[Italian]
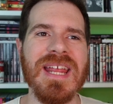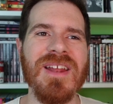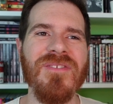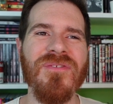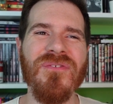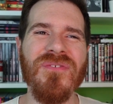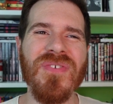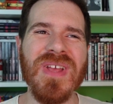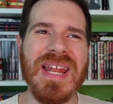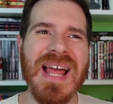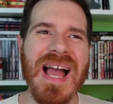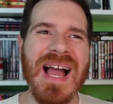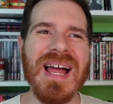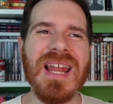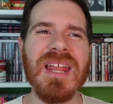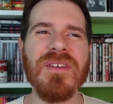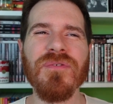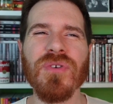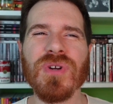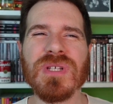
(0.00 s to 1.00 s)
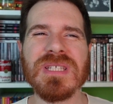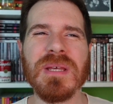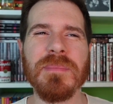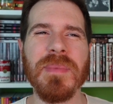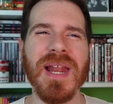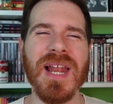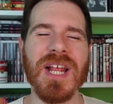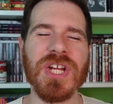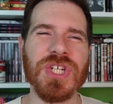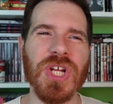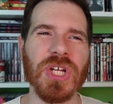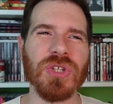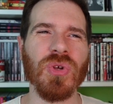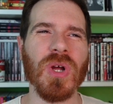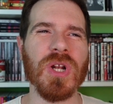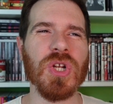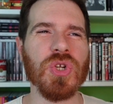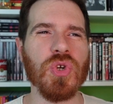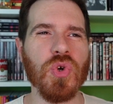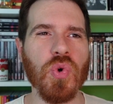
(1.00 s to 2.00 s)
Il finale forse mi ha lasciato
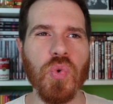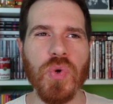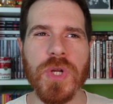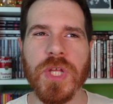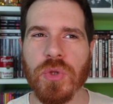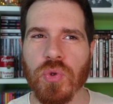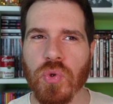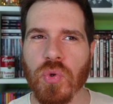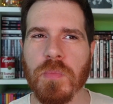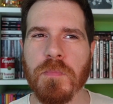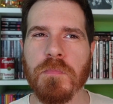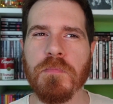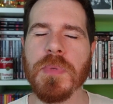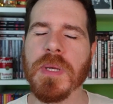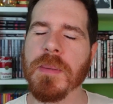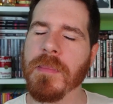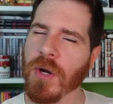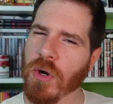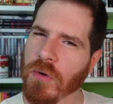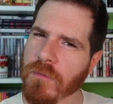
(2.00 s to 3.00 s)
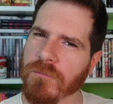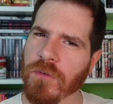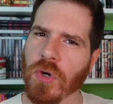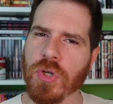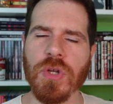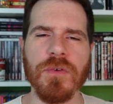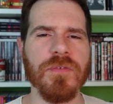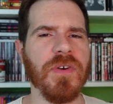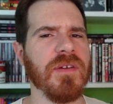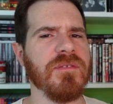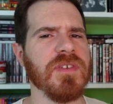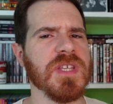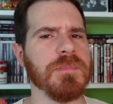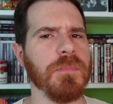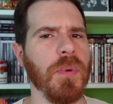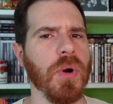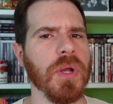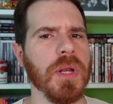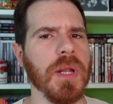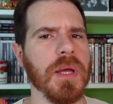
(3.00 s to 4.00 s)
alcuni dubbi, ma non voglio farvi
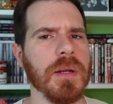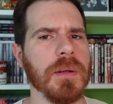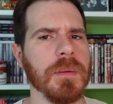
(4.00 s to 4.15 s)
spoiler.